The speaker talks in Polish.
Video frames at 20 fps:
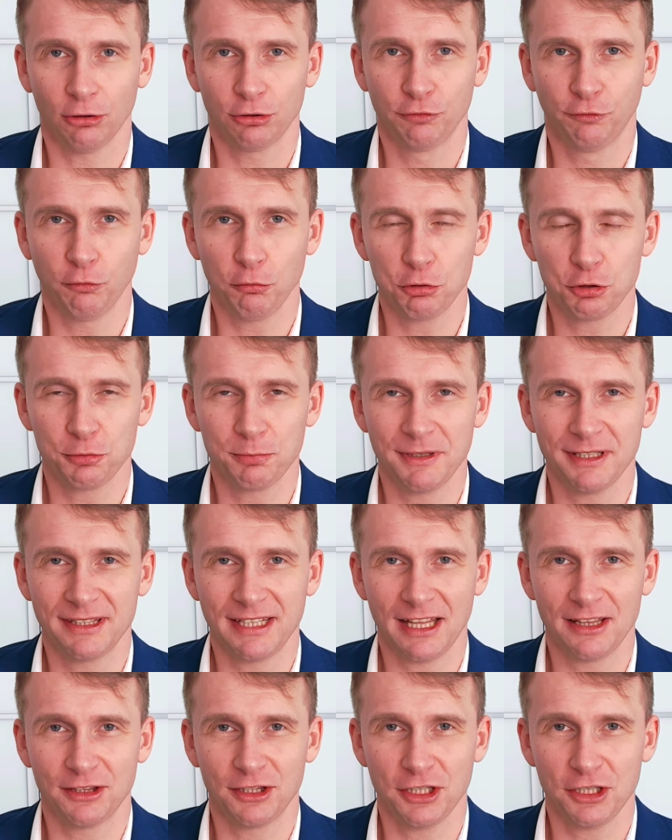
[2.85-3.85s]
Otwórzmy
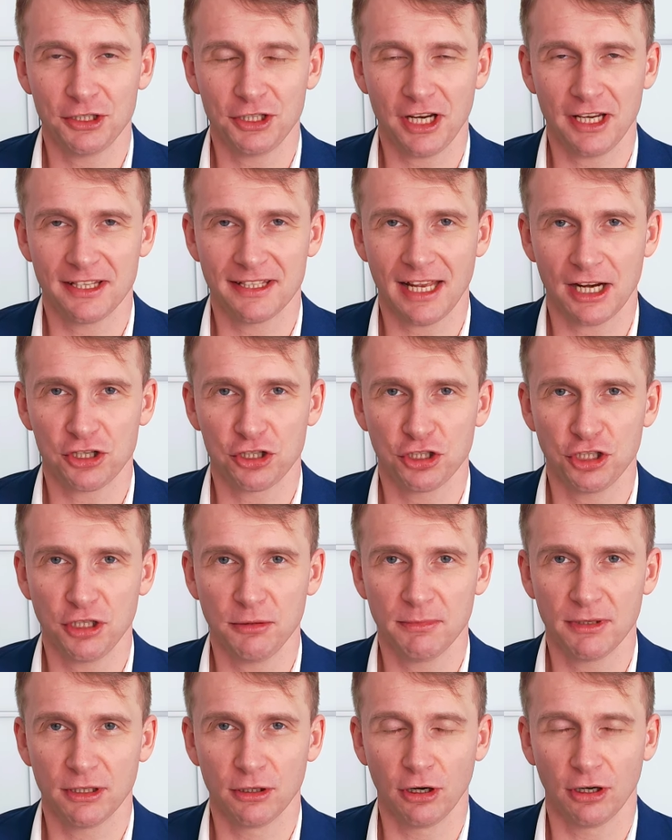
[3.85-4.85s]
ten tydzień,
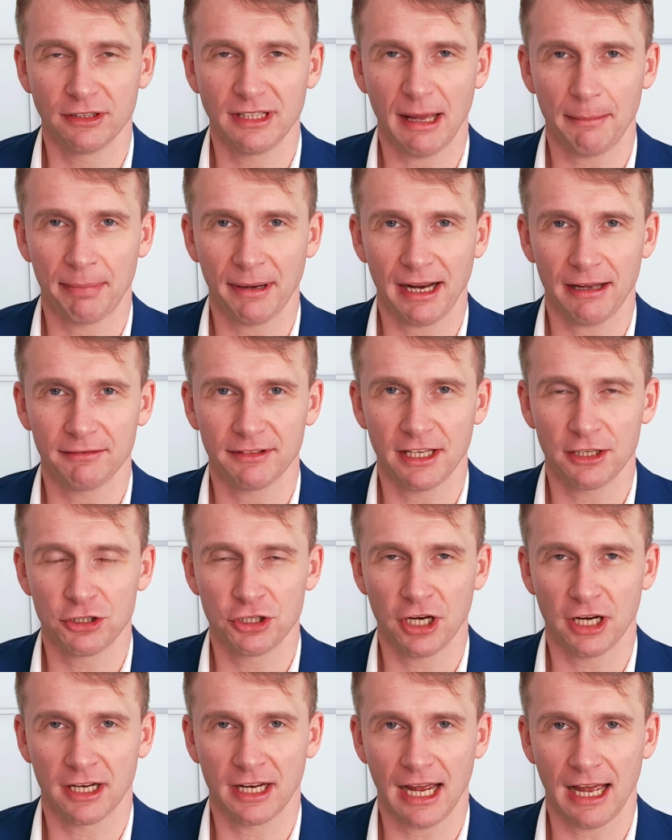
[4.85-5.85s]
zacznijmy go naprawdę
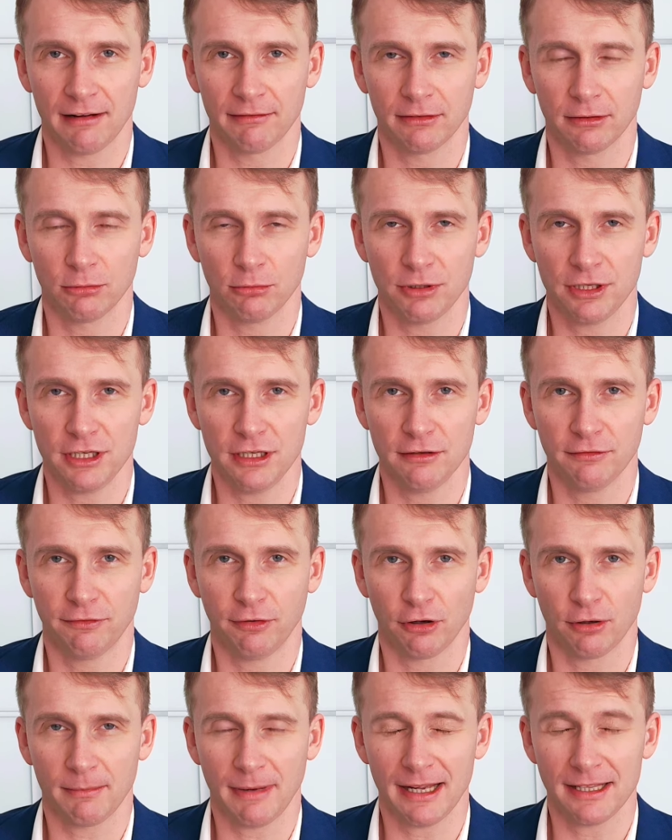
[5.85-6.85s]
ciekawą
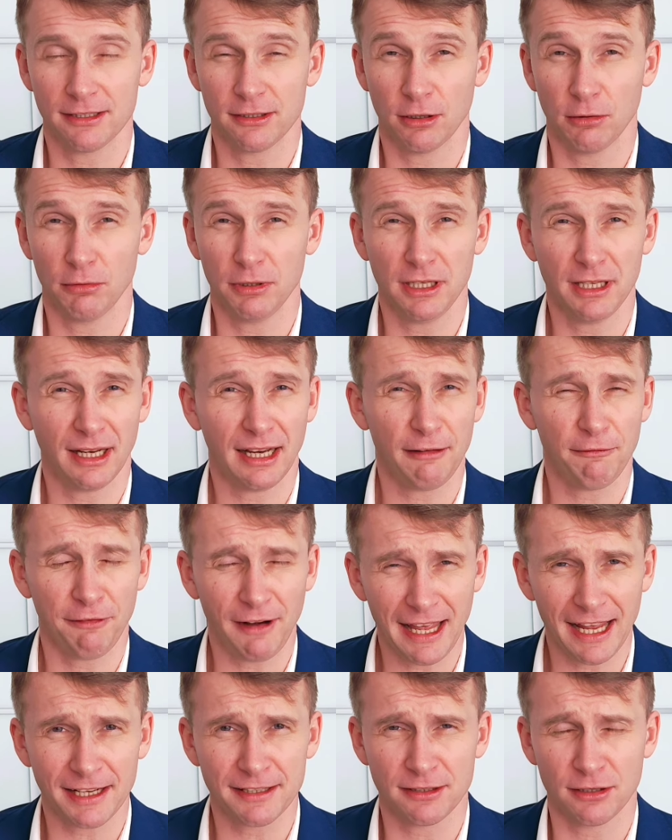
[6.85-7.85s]
informacją i
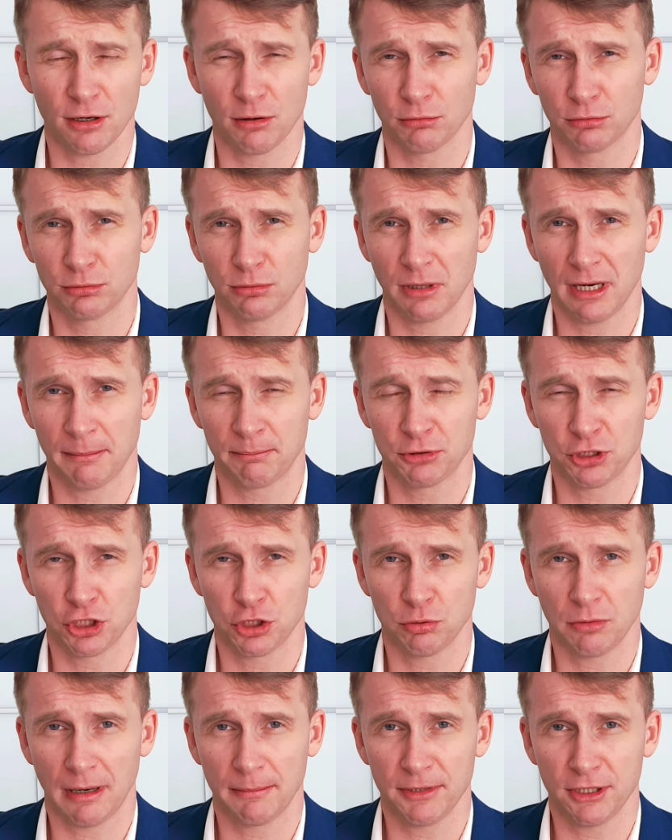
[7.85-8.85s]
refleksją, która
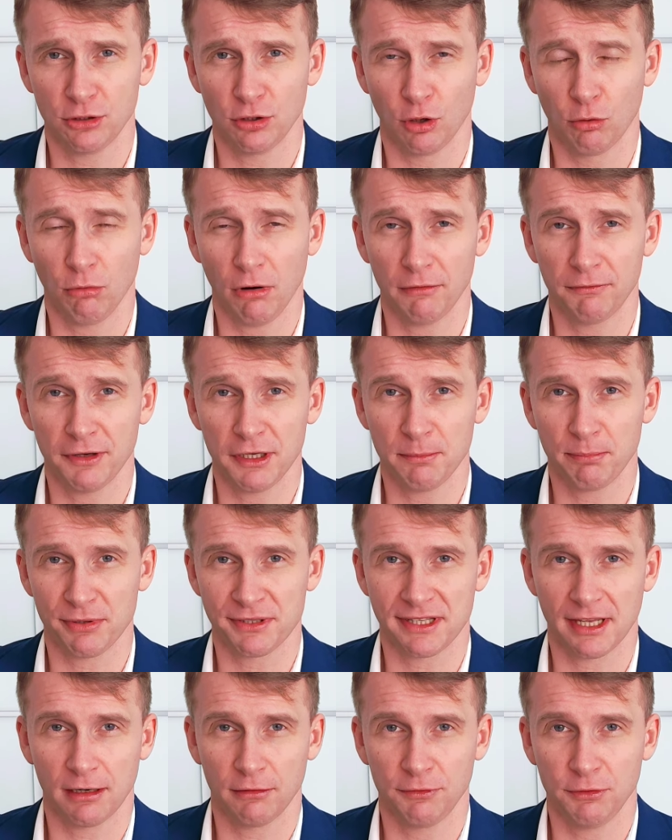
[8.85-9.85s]
przyszła mi do głowy i
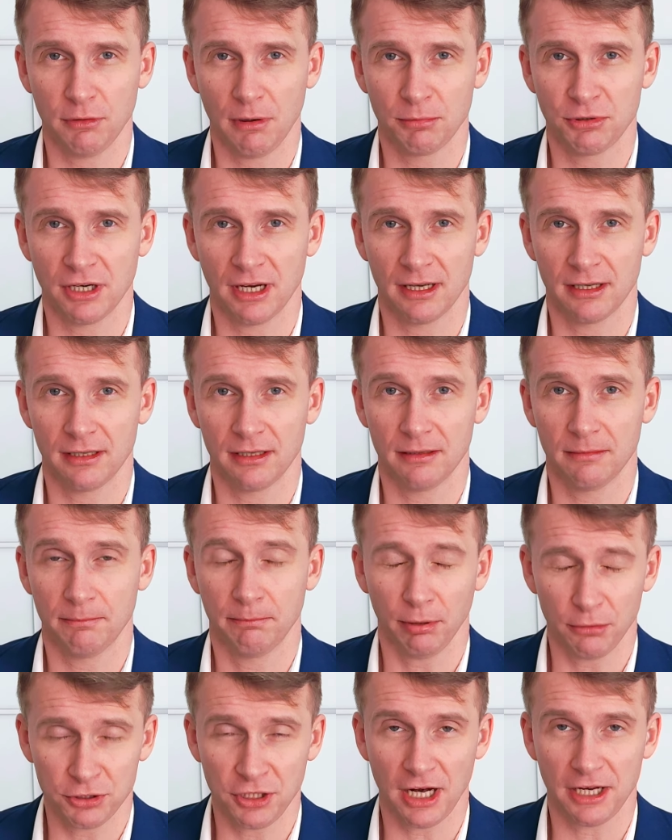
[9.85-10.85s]
postanowiłem się e,
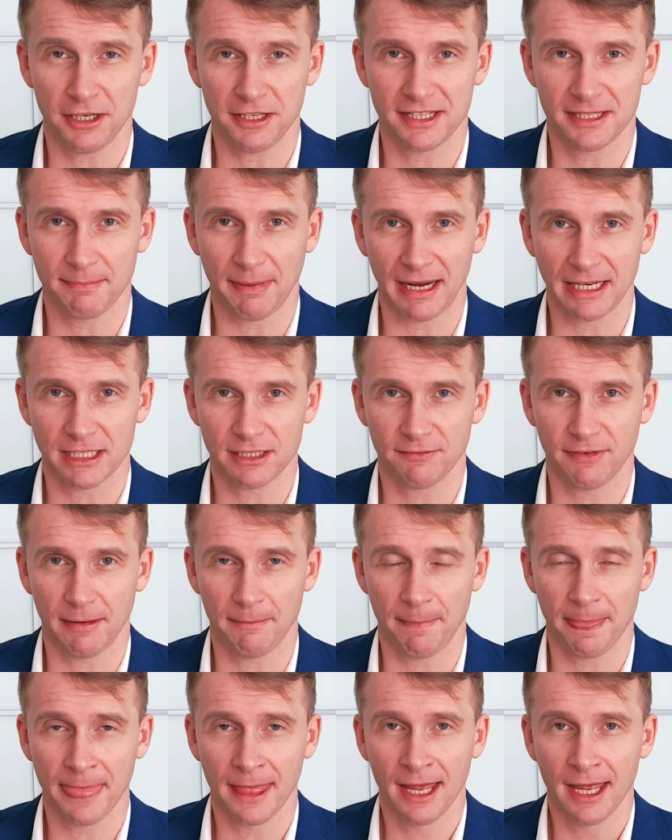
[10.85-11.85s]
podzielić z
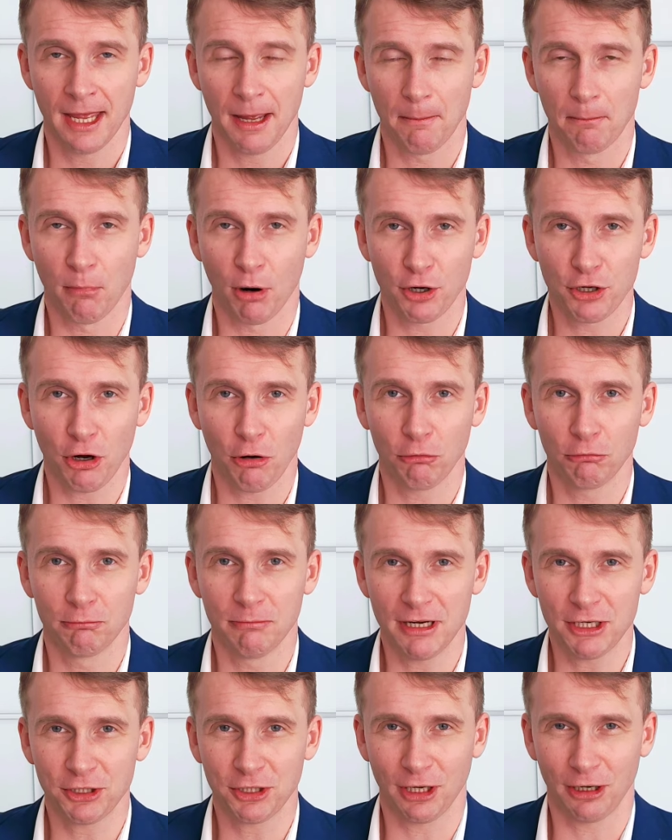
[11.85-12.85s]
Państwem moją
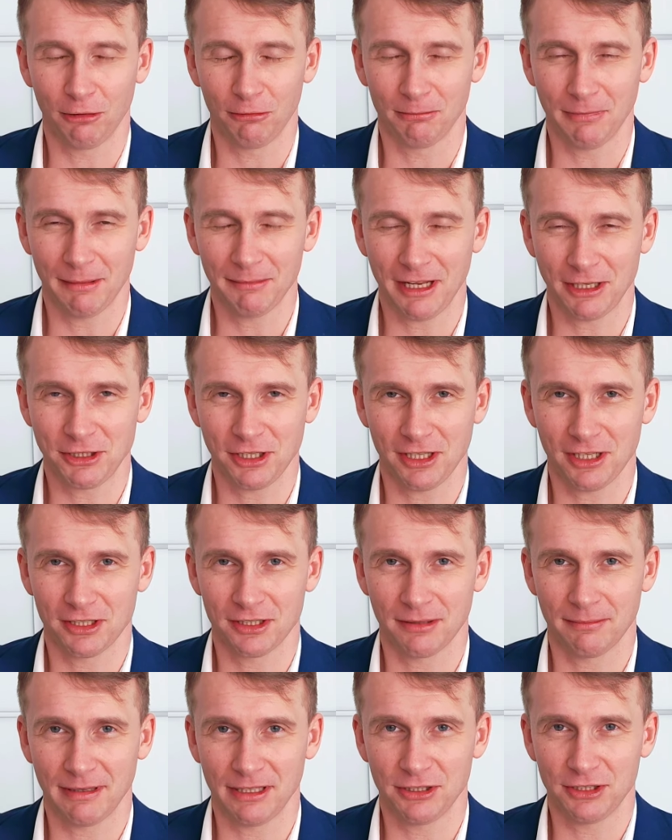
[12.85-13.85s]
myślą. Mam
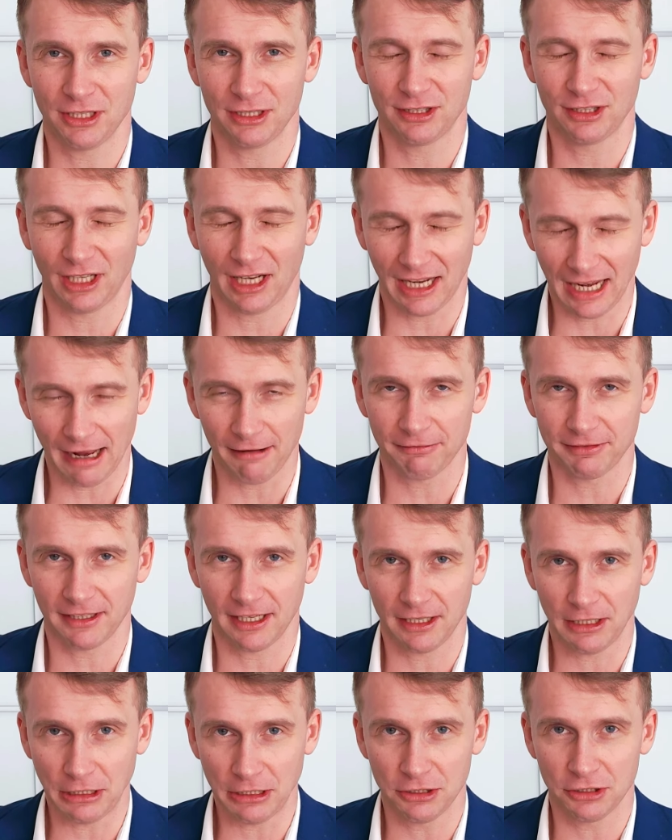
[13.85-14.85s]
nadzieję, że będzie
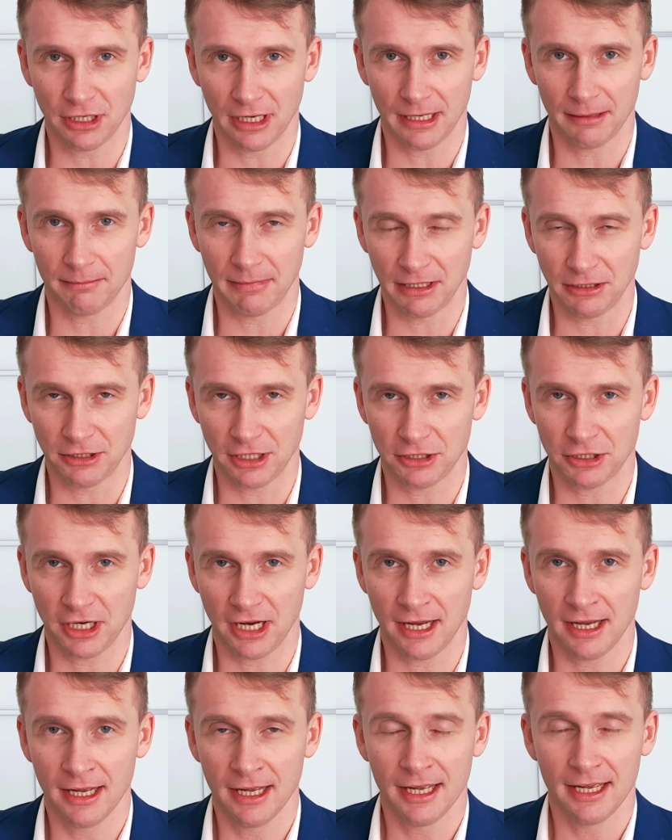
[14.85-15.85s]
trafna i że
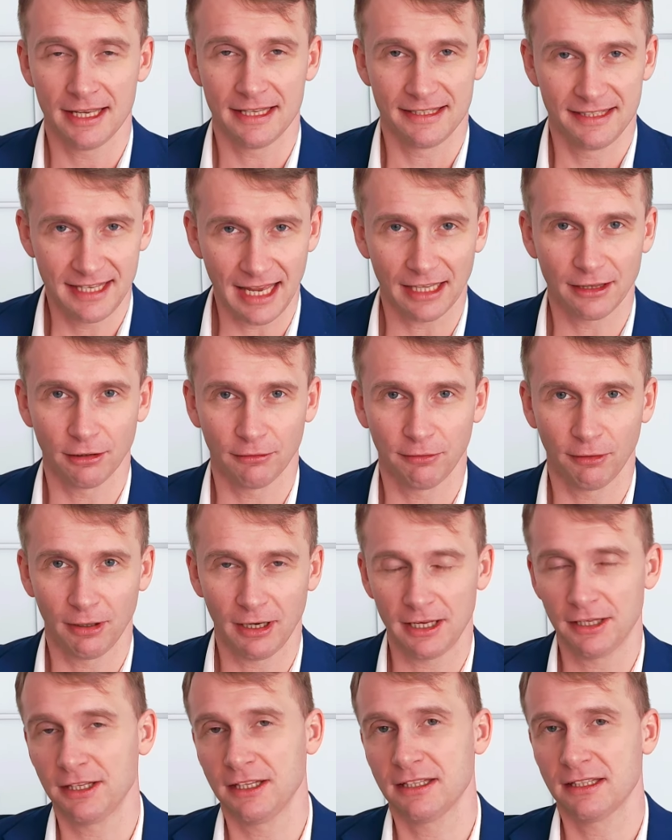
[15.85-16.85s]
będziecie
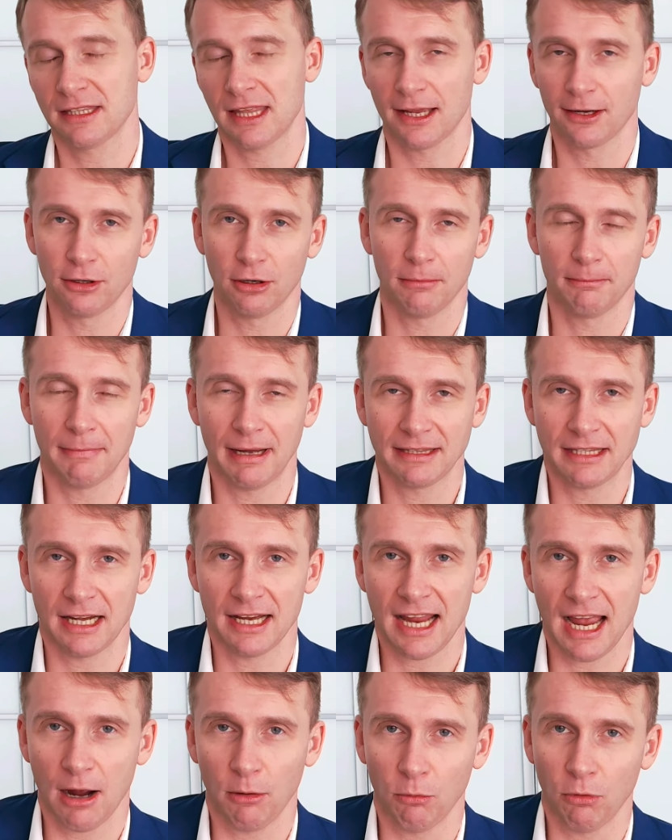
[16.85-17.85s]
zadowoleni z tego
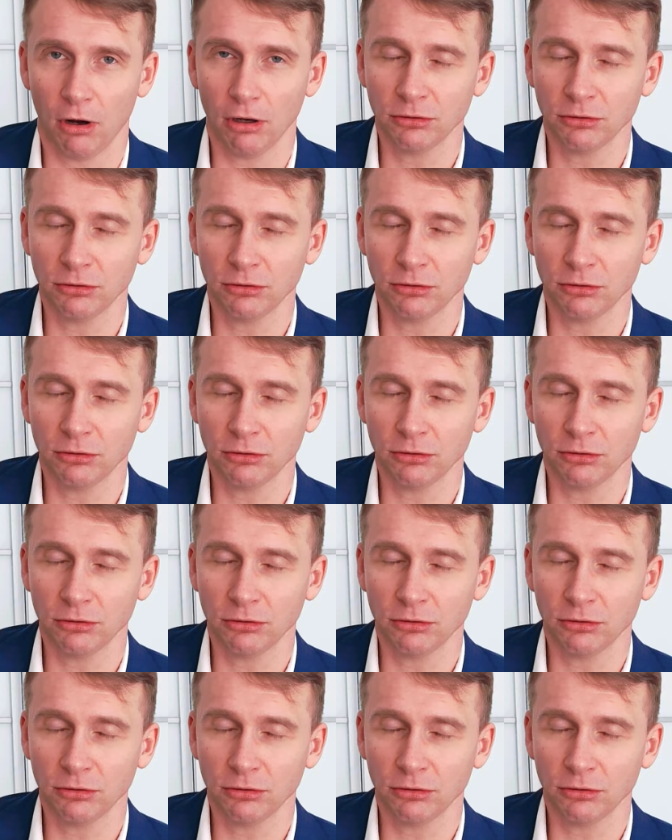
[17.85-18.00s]
materiału.